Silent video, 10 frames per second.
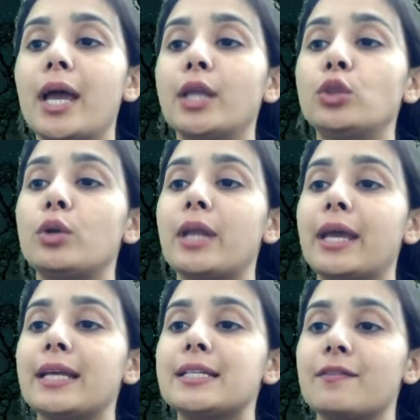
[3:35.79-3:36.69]
है तो
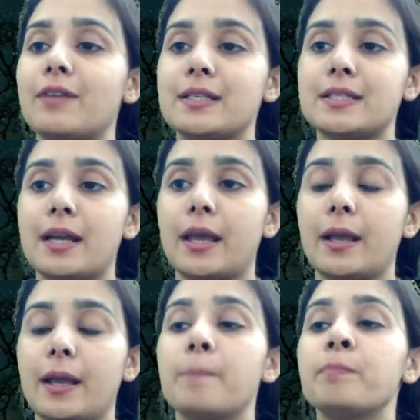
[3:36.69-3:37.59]
नेगेटिव आंसर
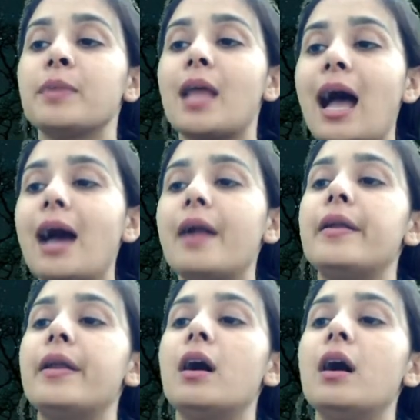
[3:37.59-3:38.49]
आएगा एंड